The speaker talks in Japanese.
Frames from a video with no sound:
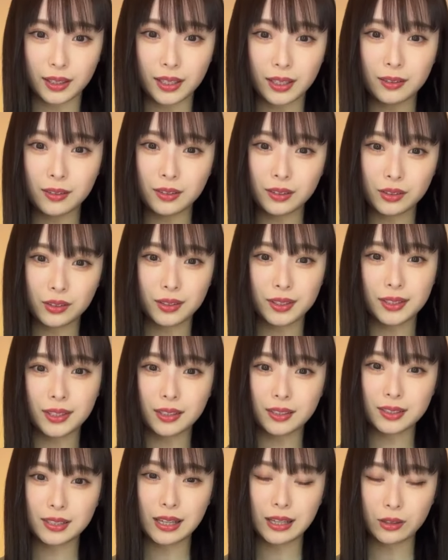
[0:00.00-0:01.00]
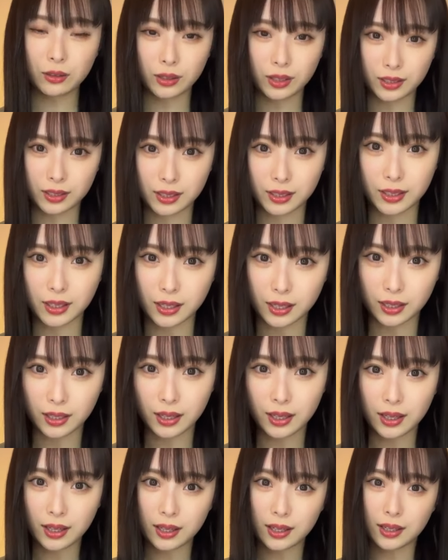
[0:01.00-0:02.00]
いや本当にたくさんの方が
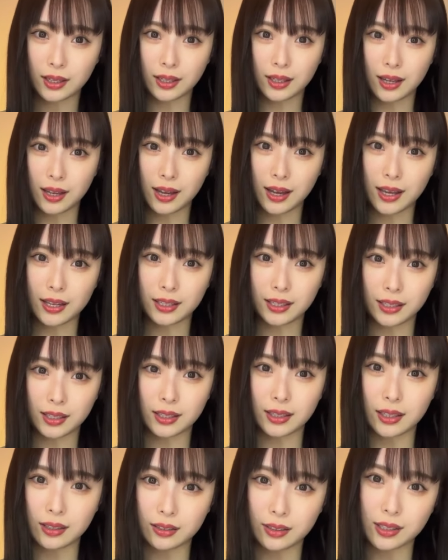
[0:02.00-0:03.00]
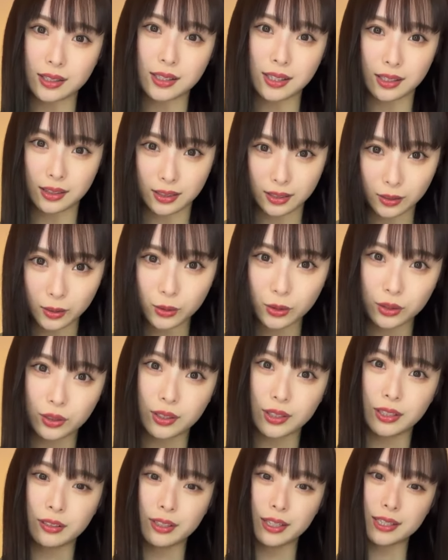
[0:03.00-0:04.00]
会いに来てくださって本
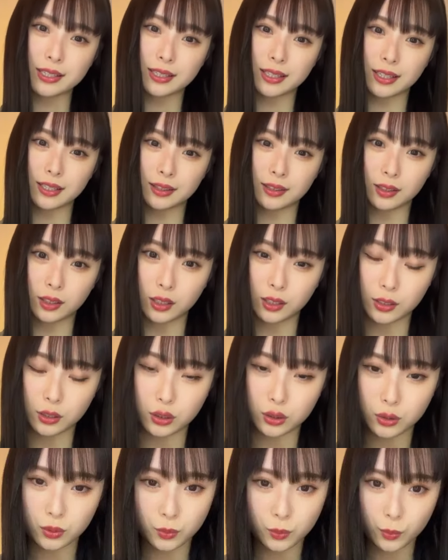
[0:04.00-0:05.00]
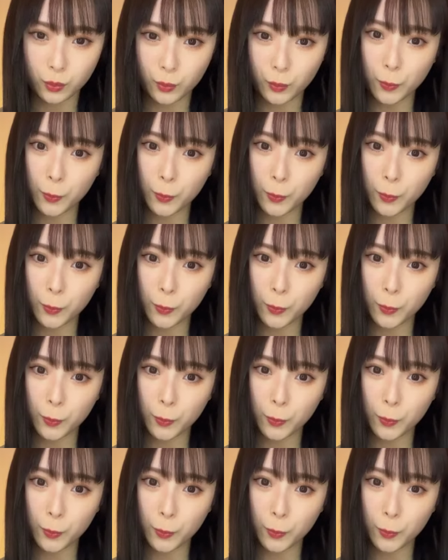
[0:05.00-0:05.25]
当に嬉しかったです